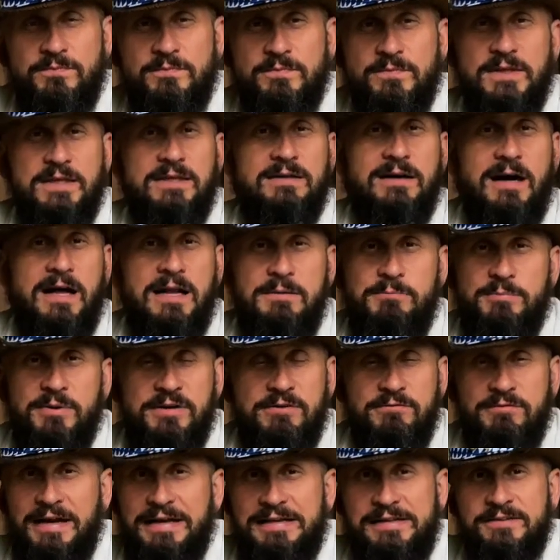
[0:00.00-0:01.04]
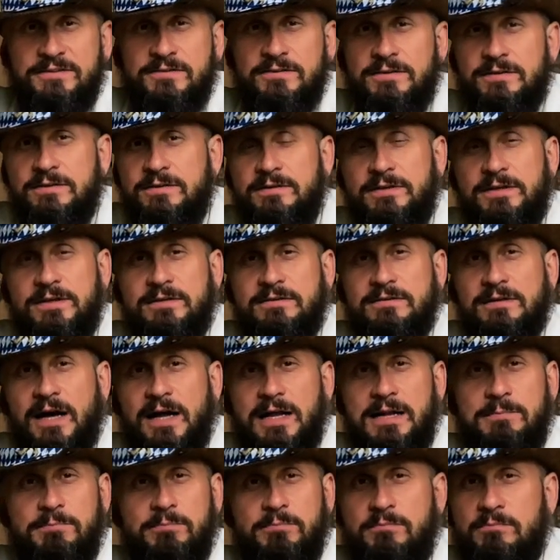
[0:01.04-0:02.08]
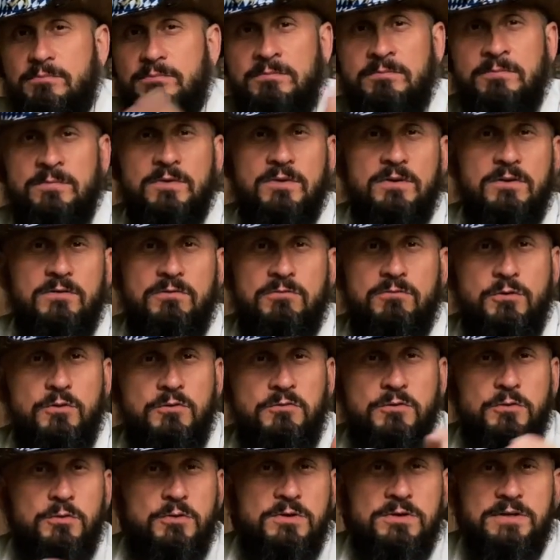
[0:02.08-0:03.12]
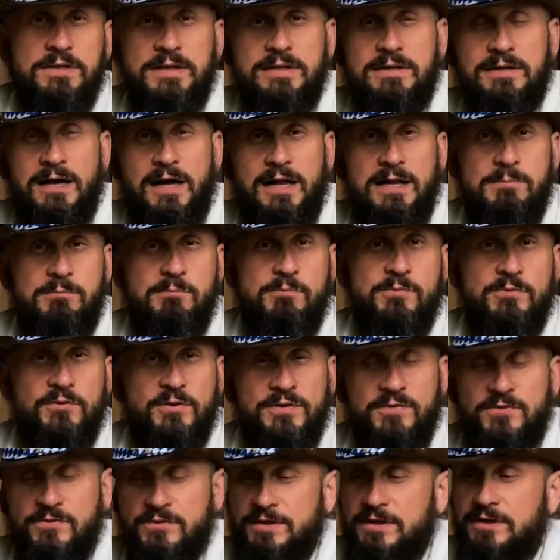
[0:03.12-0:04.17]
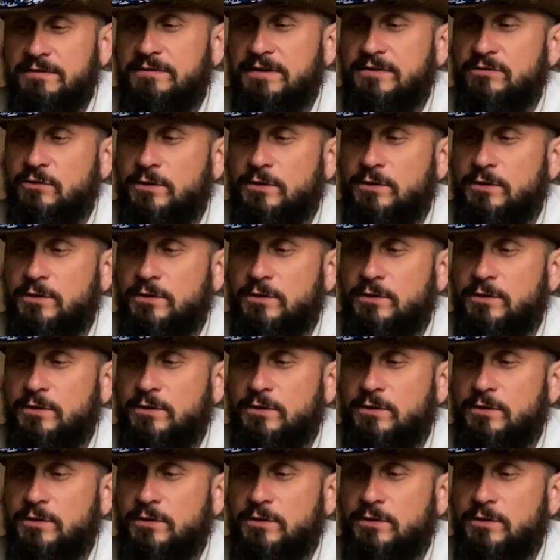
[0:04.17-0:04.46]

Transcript: nicht Alpenwelt, nicht Alpenwuwu, nicht Alpen sonst irgendwas,